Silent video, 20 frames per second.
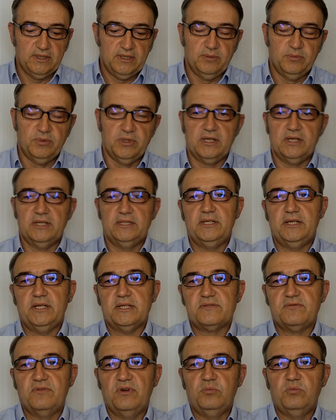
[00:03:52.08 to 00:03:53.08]

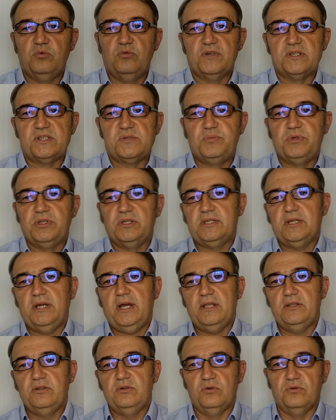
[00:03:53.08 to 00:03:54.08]
Благодаря своему
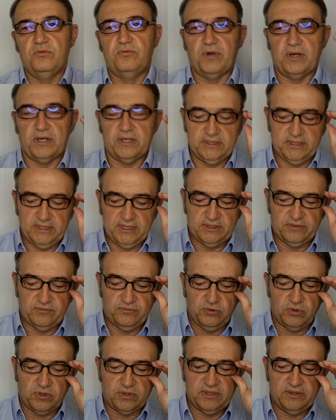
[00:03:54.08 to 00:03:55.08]
воспитанию Фарадей
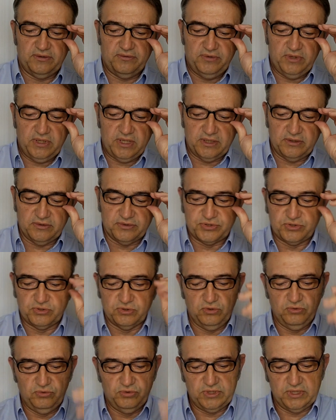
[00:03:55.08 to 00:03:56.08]
твердо верил,
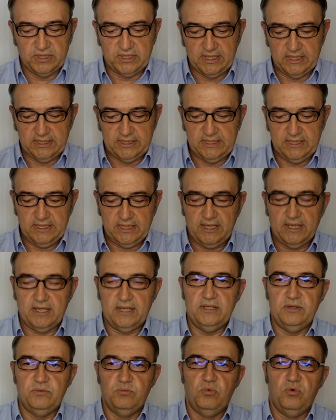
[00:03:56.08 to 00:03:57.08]
что люди,
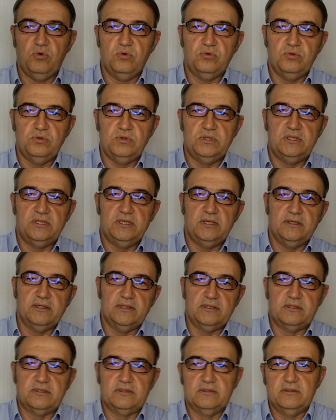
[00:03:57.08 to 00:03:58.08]
хотя и могут
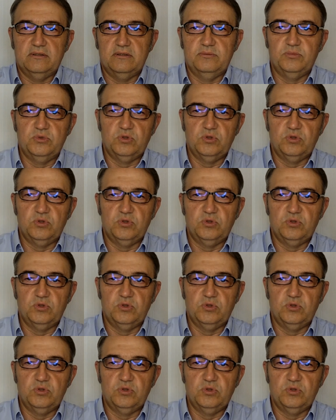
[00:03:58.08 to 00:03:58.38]
делать э,